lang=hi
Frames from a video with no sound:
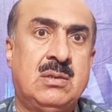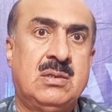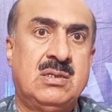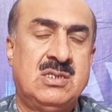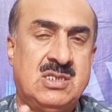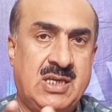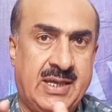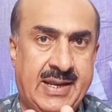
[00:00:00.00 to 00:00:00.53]

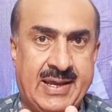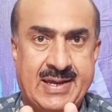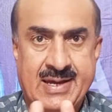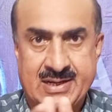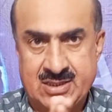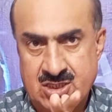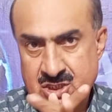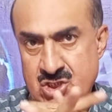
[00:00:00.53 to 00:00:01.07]
जेर
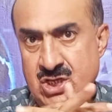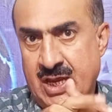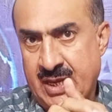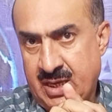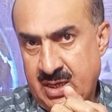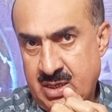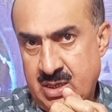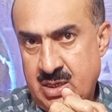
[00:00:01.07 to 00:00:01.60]
गर्दिश हैं
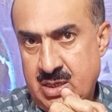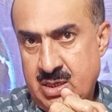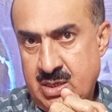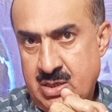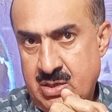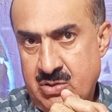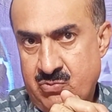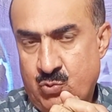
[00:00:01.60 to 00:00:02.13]

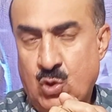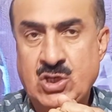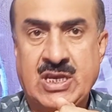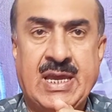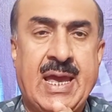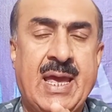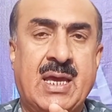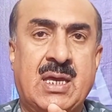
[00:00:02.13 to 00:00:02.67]
वो ये
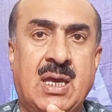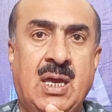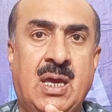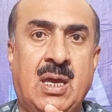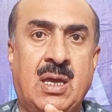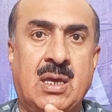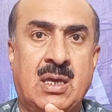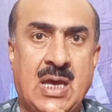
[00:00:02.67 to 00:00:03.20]
हैं कि
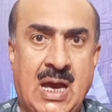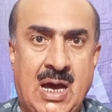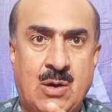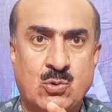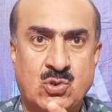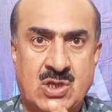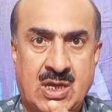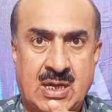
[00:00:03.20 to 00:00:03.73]
क्या
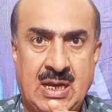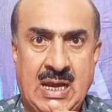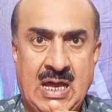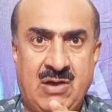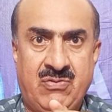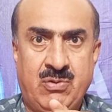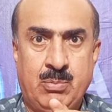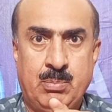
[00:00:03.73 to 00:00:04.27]
उसके
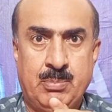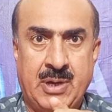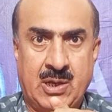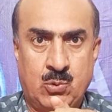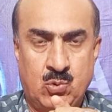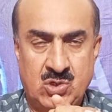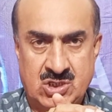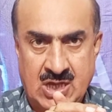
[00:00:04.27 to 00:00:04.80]
ख़िलाफ़
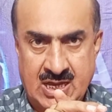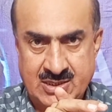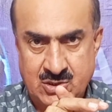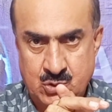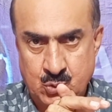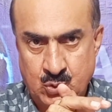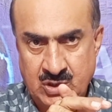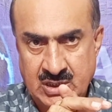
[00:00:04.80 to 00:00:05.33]
बैरूनी साजिश
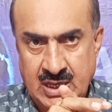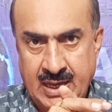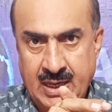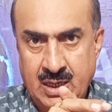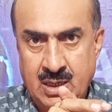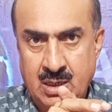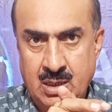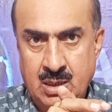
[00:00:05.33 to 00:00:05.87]
हुई है
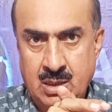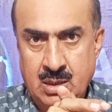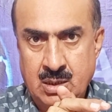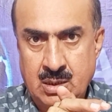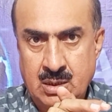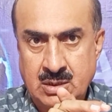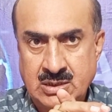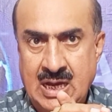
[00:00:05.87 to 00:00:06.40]

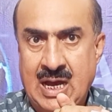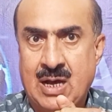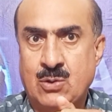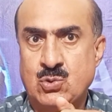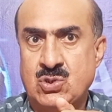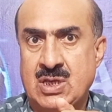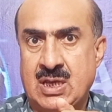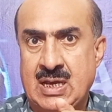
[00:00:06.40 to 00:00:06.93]
या
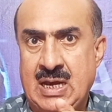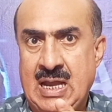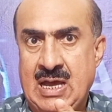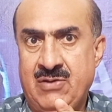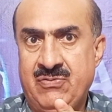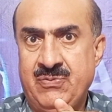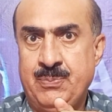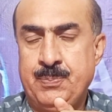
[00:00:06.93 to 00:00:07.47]
उसके ख़िलाफ़
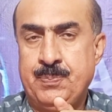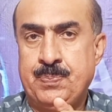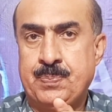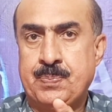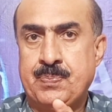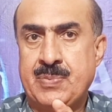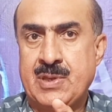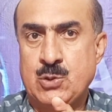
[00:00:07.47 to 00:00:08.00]

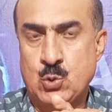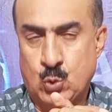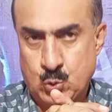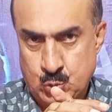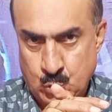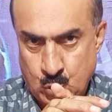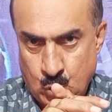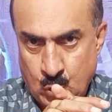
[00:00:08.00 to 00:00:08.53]
जो कुछ
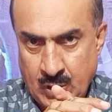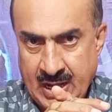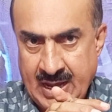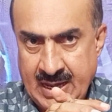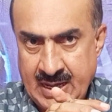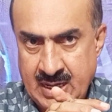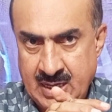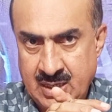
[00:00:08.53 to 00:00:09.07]
हो
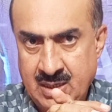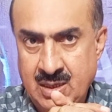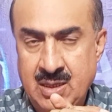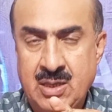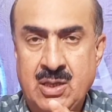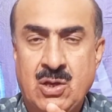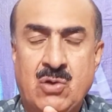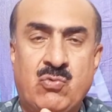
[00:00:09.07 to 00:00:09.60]
रहा है
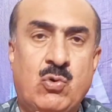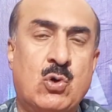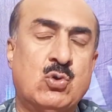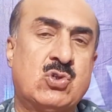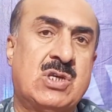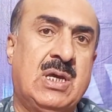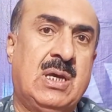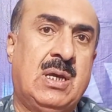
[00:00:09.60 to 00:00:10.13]
वो
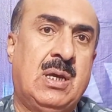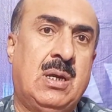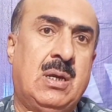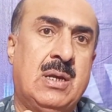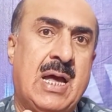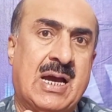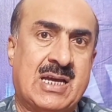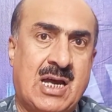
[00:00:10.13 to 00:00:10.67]
उसकी
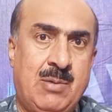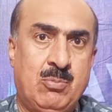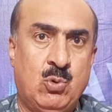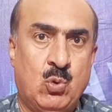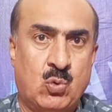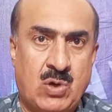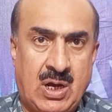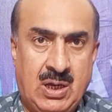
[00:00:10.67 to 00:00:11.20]
नाकामियों
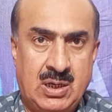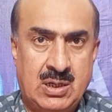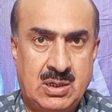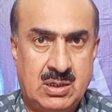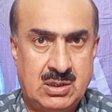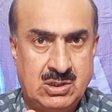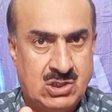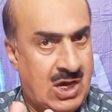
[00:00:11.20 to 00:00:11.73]
का
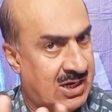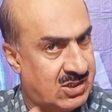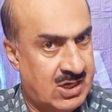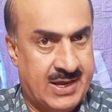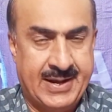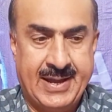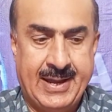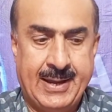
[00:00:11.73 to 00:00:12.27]

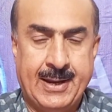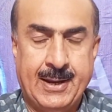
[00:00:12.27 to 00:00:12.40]
शख्साना है